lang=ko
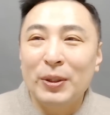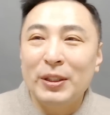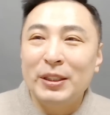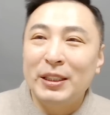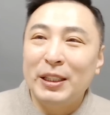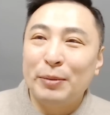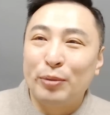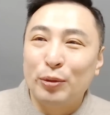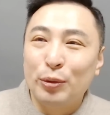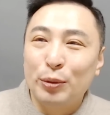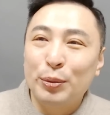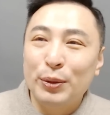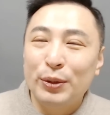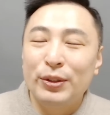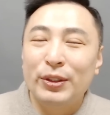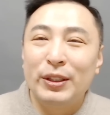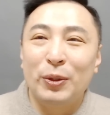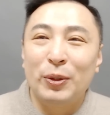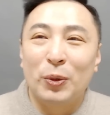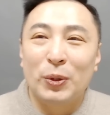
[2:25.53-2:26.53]
이제
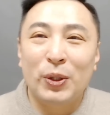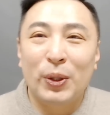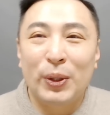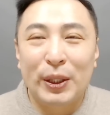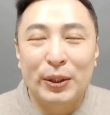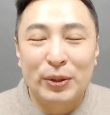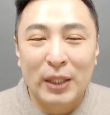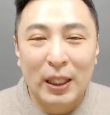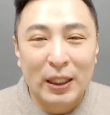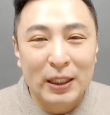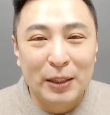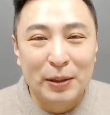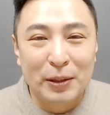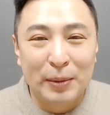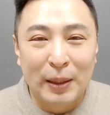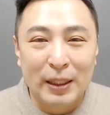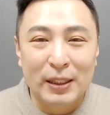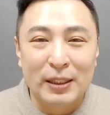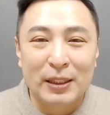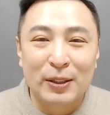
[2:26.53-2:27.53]
부부분들이 오셔가지고 상담을
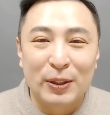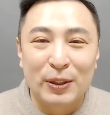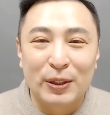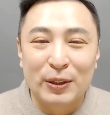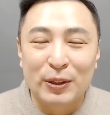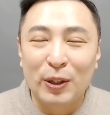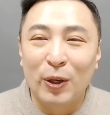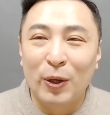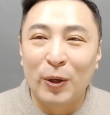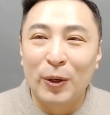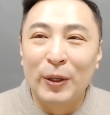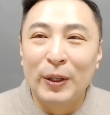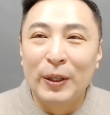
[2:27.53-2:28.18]
받으시거든요.